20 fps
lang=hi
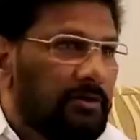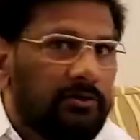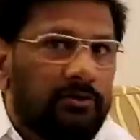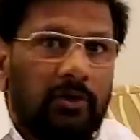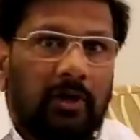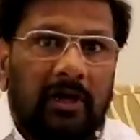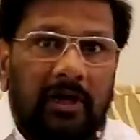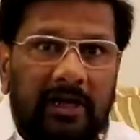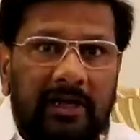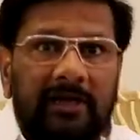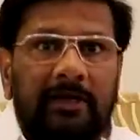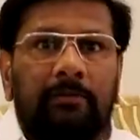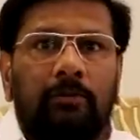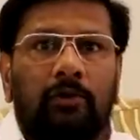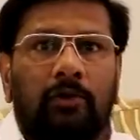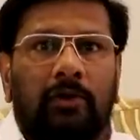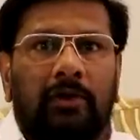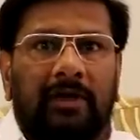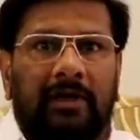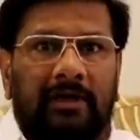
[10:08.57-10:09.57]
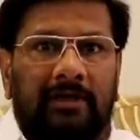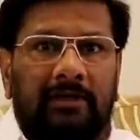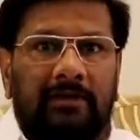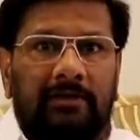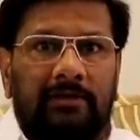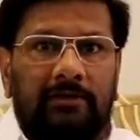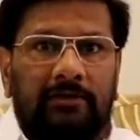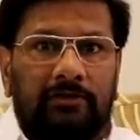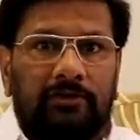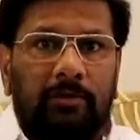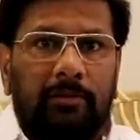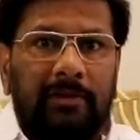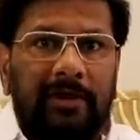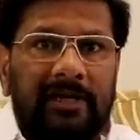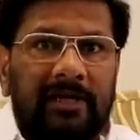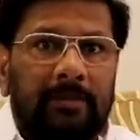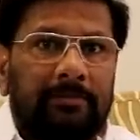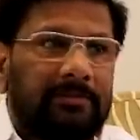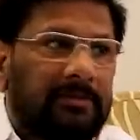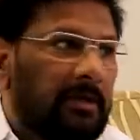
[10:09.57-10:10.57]
जो गरीब लोग हैं जो
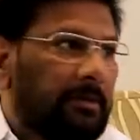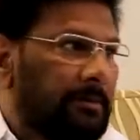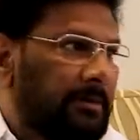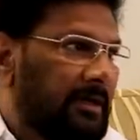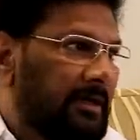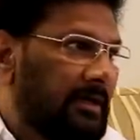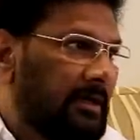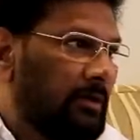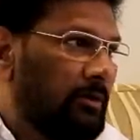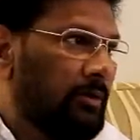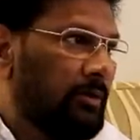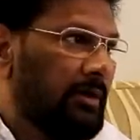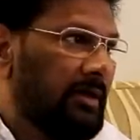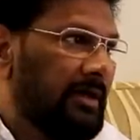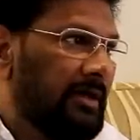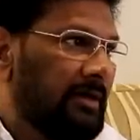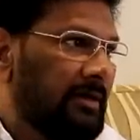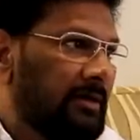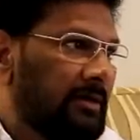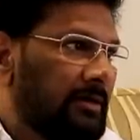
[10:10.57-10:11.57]
मीडियम तबके के लोग हैं